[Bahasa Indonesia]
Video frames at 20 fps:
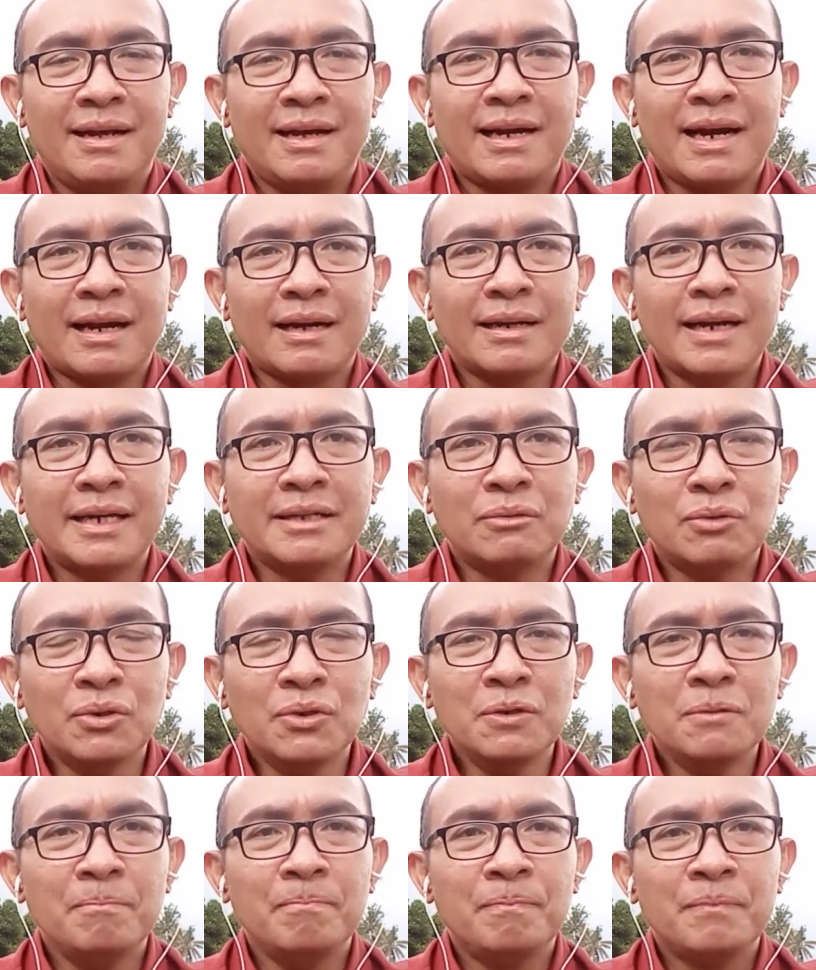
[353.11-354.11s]
Karena
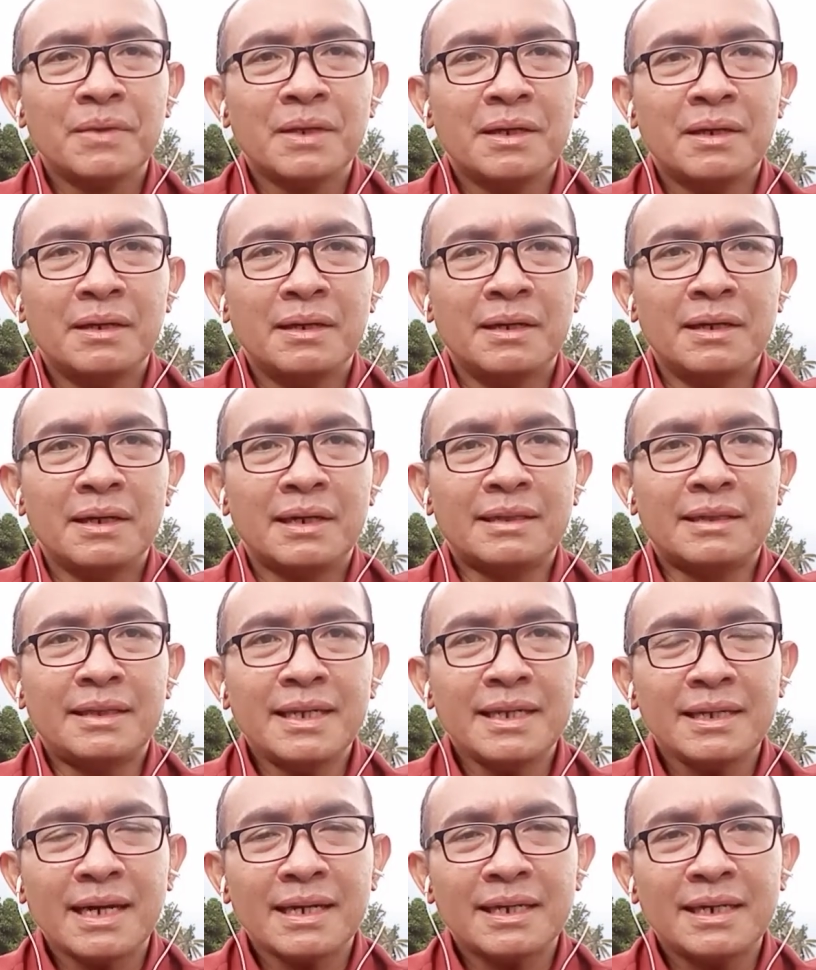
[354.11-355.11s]
itu
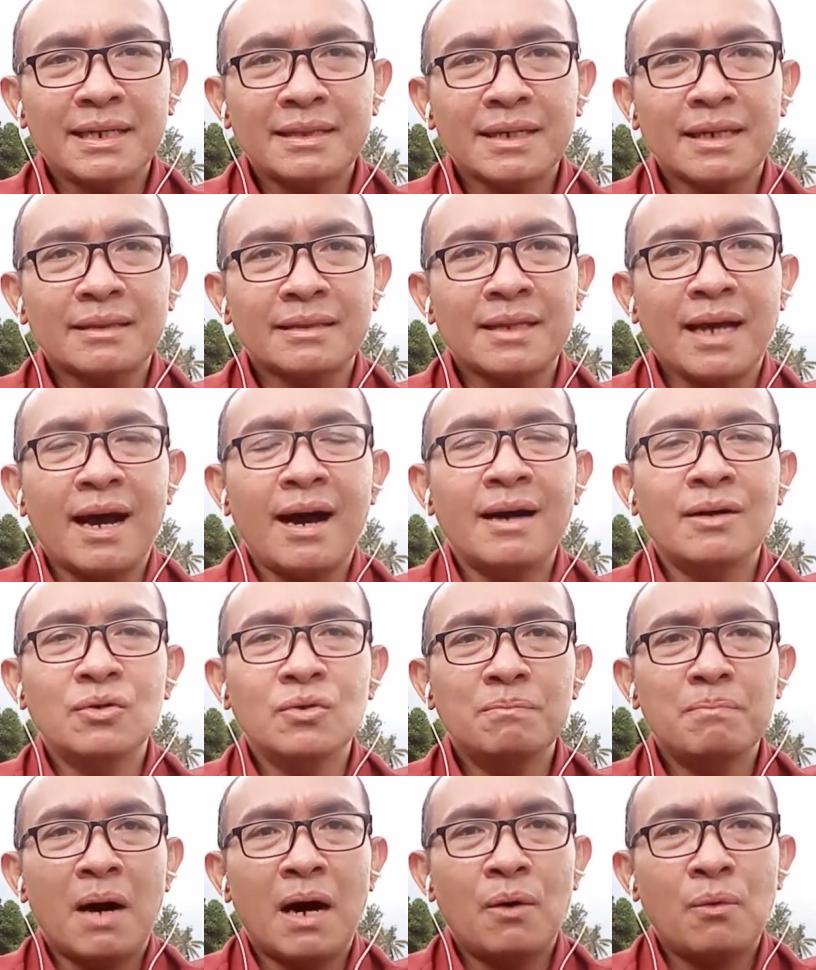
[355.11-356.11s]
ketika kita tahu
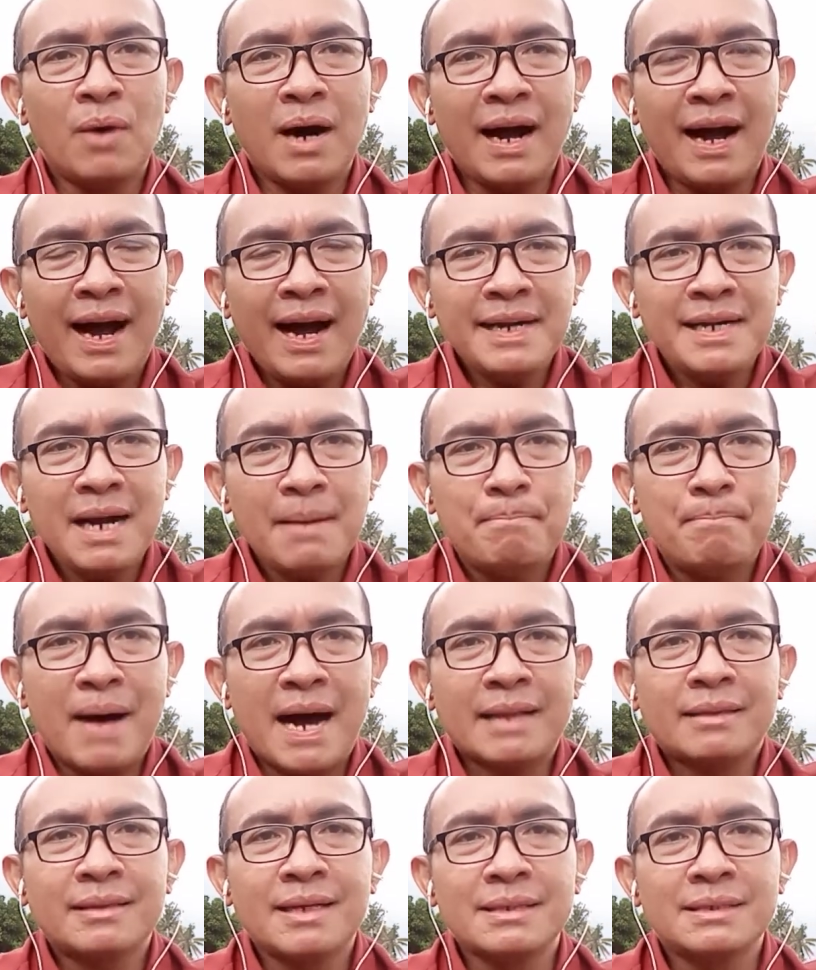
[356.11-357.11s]
bahwa ada
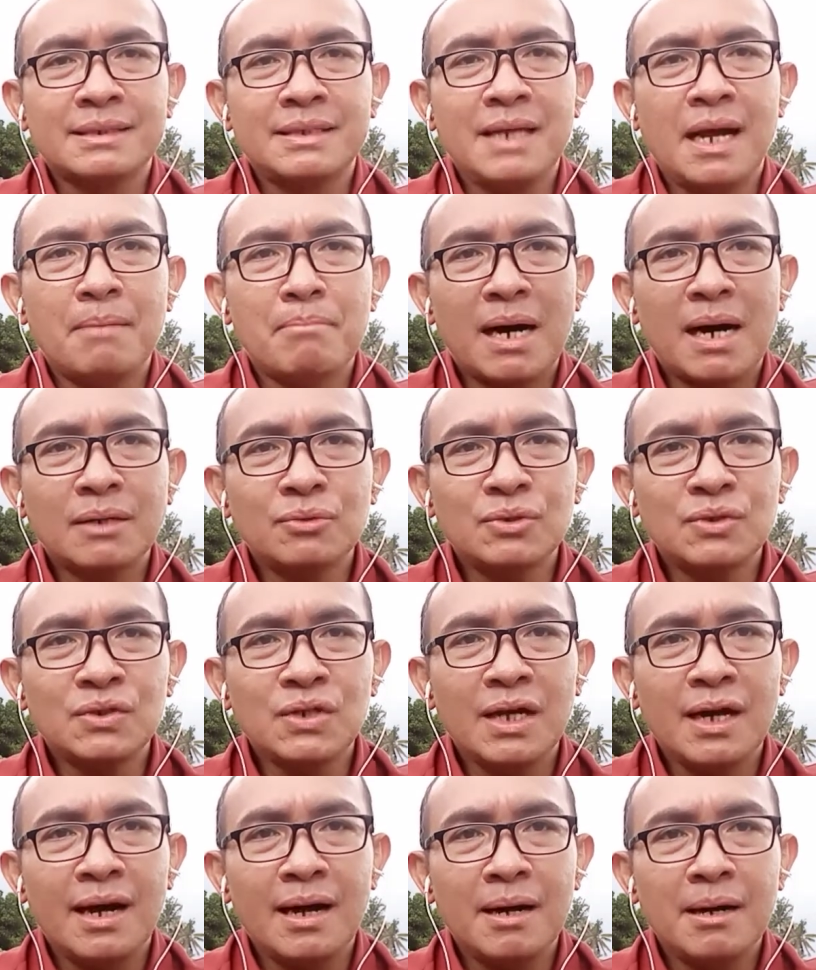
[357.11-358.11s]
batas yang
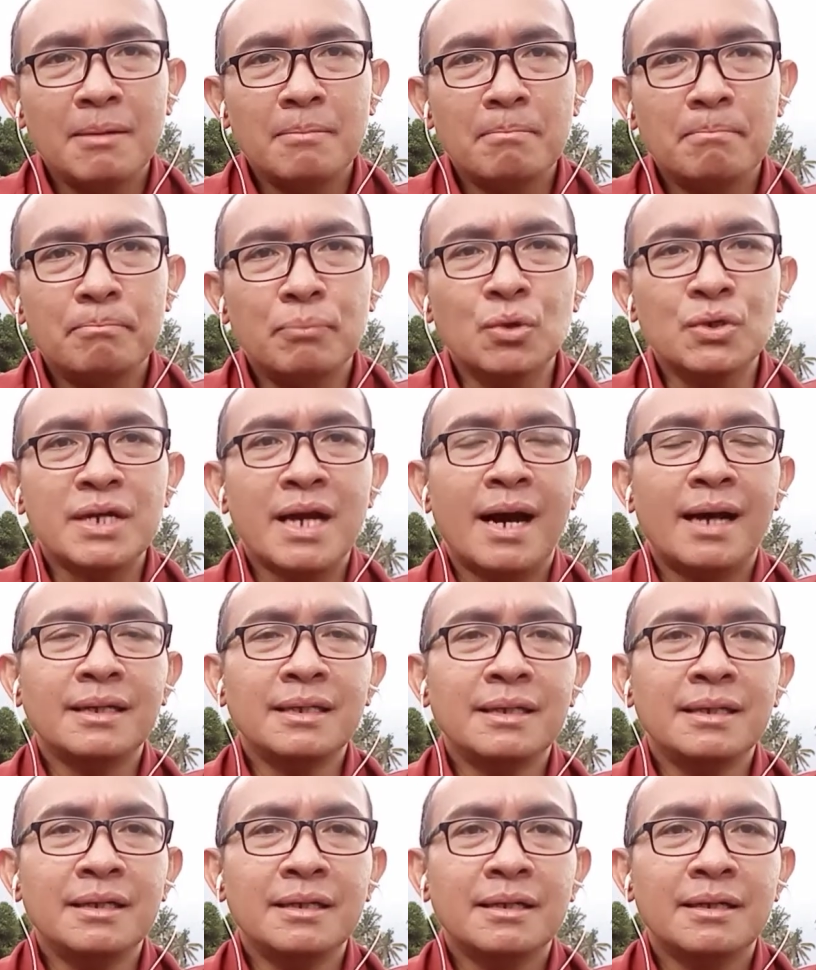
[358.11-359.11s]
manusia
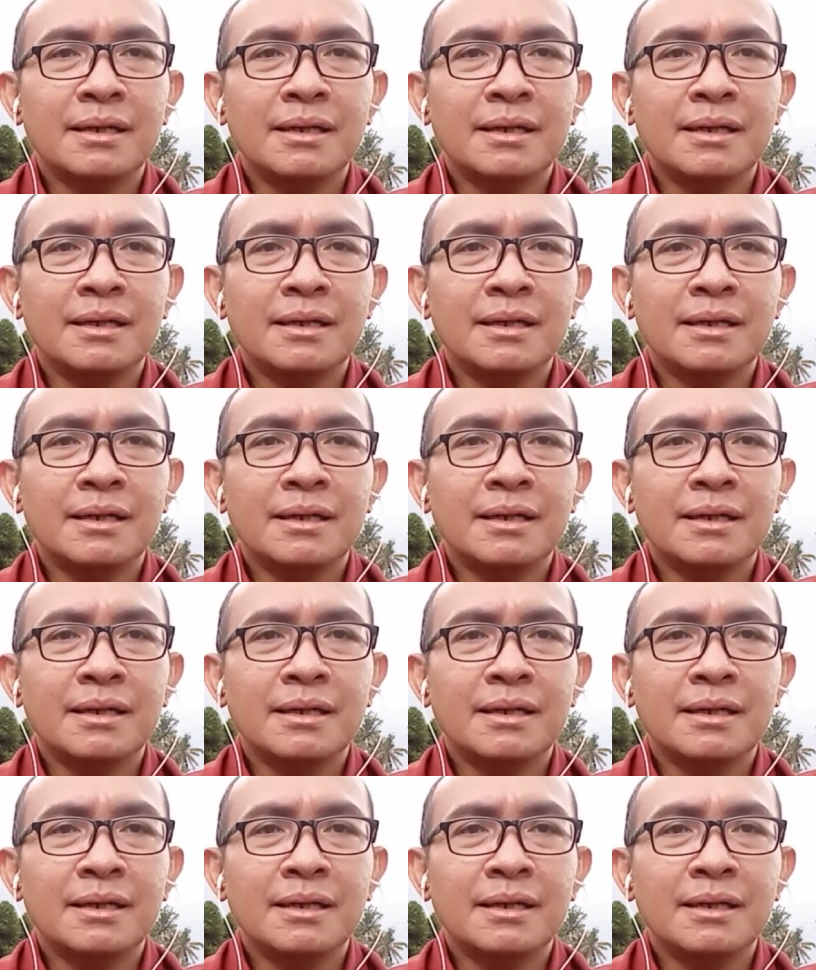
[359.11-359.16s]
punyai